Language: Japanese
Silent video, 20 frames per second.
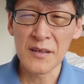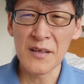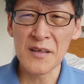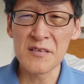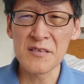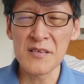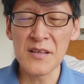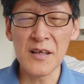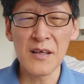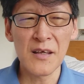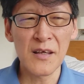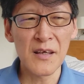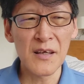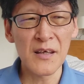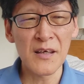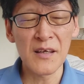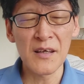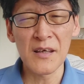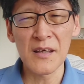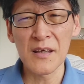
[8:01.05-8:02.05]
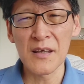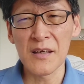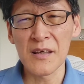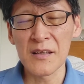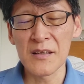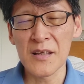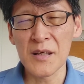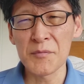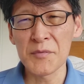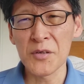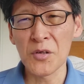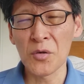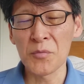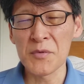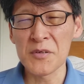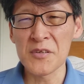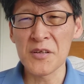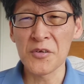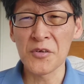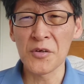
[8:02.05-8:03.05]
決して、えー、涙を
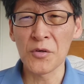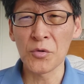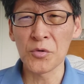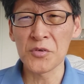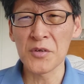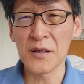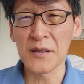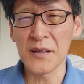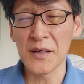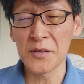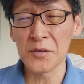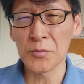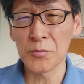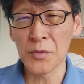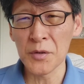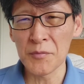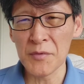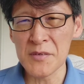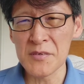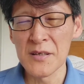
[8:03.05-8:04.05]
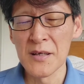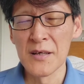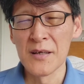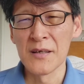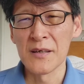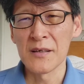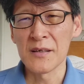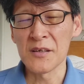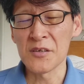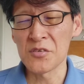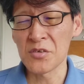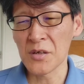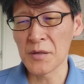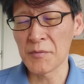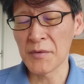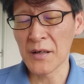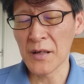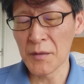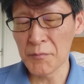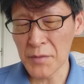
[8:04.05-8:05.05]
見せるようなことはないと思います。一生
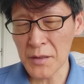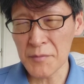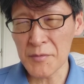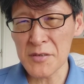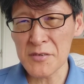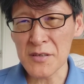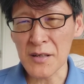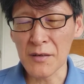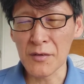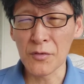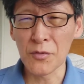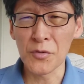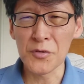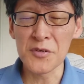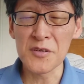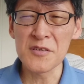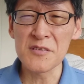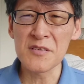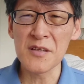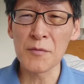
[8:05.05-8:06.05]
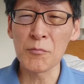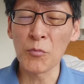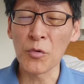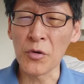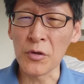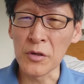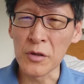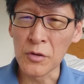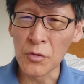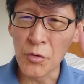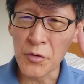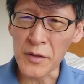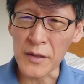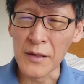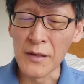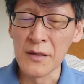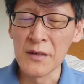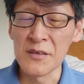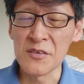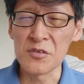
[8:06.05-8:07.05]
懸命頑張りました。個人戦も4
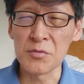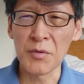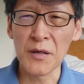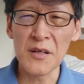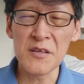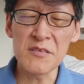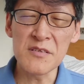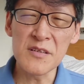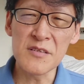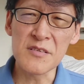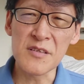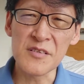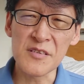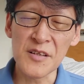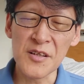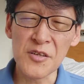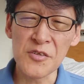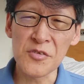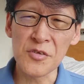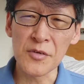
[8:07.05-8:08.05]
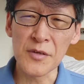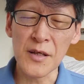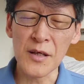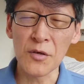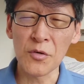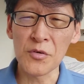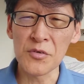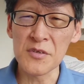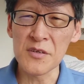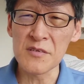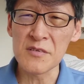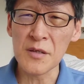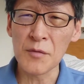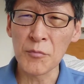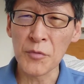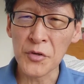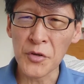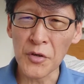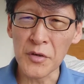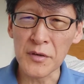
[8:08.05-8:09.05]
位。素晴らしい成績ですよね。個人
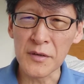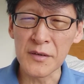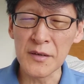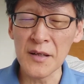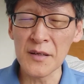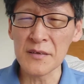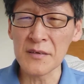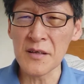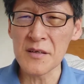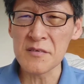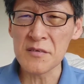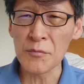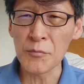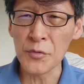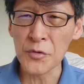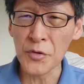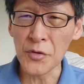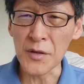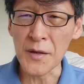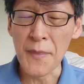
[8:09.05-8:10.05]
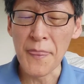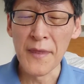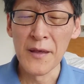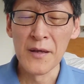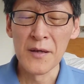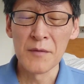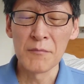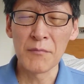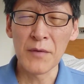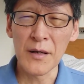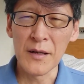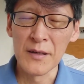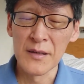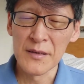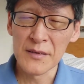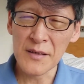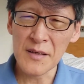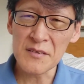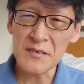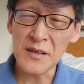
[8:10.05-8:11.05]
戦も4位。団体戦も4位。ま
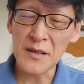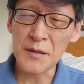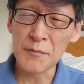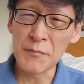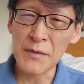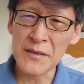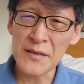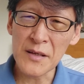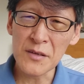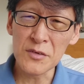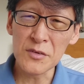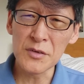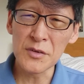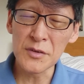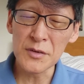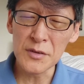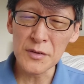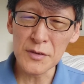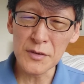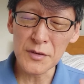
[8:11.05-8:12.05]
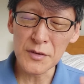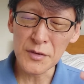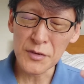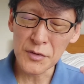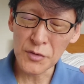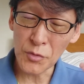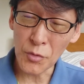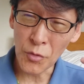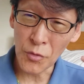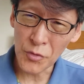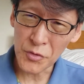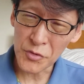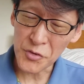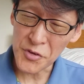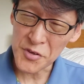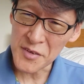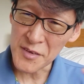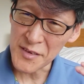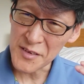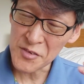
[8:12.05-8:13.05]
あ、確かにメダルの本
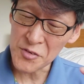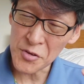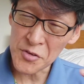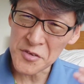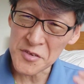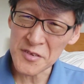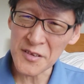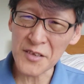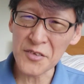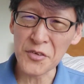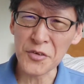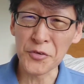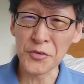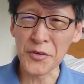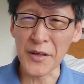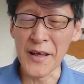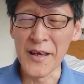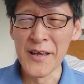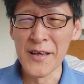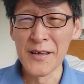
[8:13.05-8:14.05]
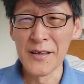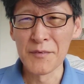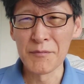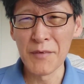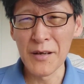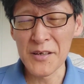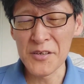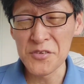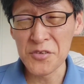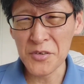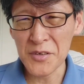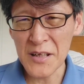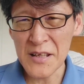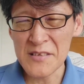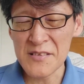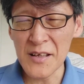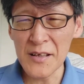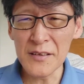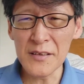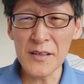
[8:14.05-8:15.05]
当一つしたということで、まあ非常に
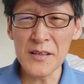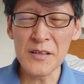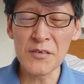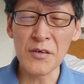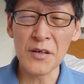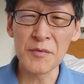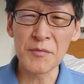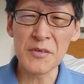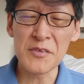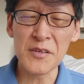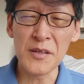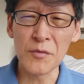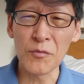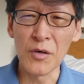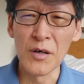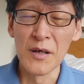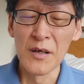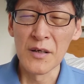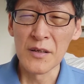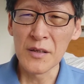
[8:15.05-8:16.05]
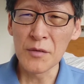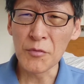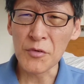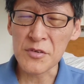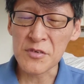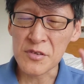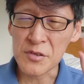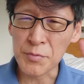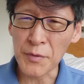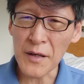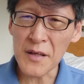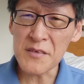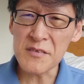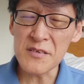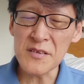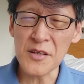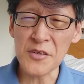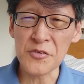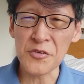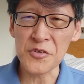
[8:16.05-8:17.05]
ね、残念ではありますけども、でも素晴ら
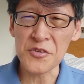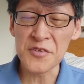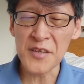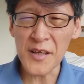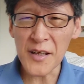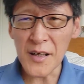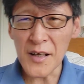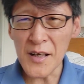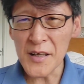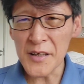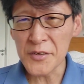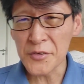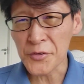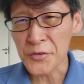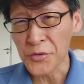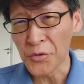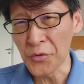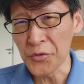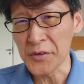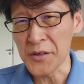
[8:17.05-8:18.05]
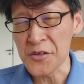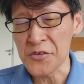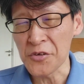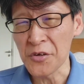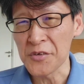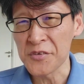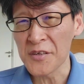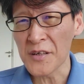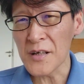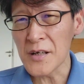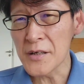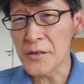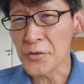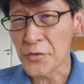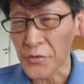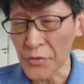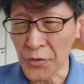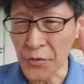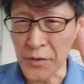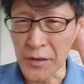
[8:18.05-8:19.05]
しいですよ。世界の4位ですよ。世界
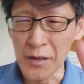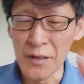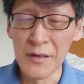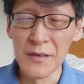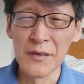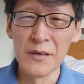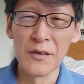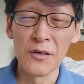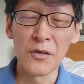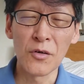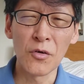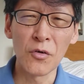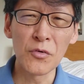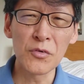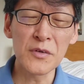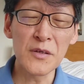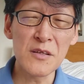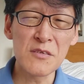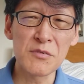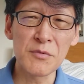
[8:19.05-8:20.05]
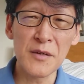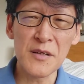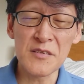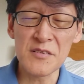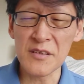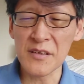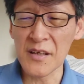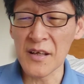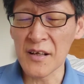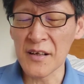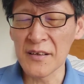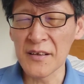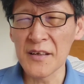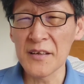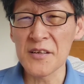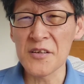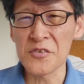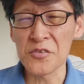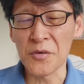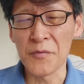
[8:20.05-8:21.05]
の4位。こんな素晴らしい結果な
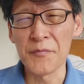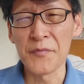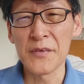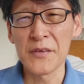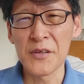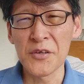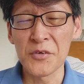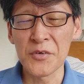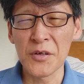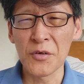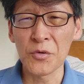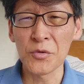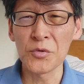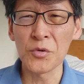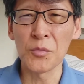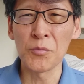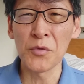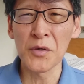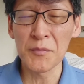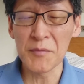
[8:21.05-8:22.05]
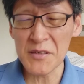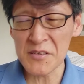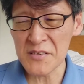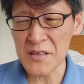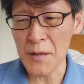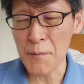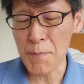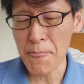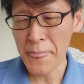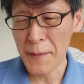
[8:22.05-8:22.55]
いですよ。っていうようなことを思いました。